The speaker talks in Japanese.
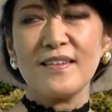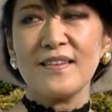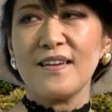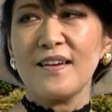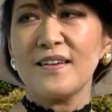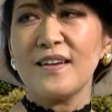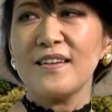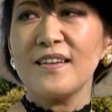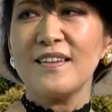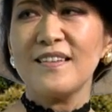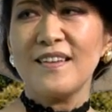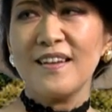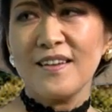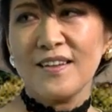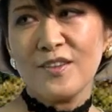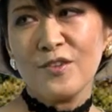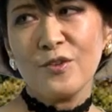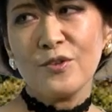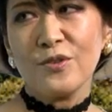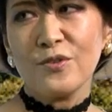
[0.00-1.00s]
たらいい
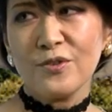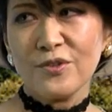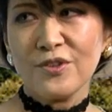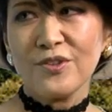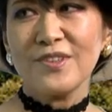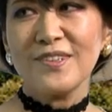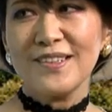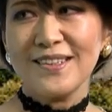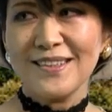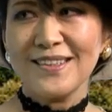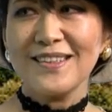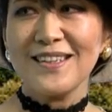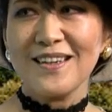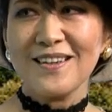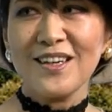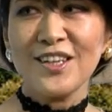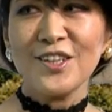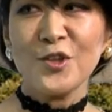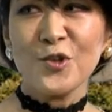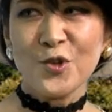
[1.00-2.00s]
なという
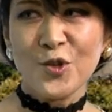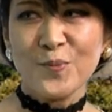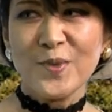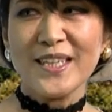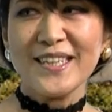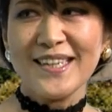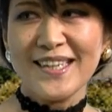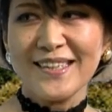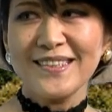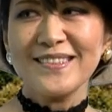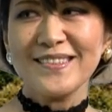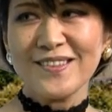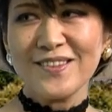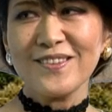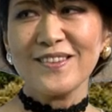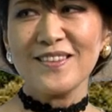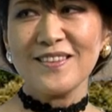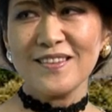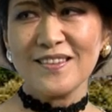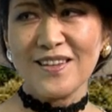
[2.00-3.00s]
願いを込めて作っ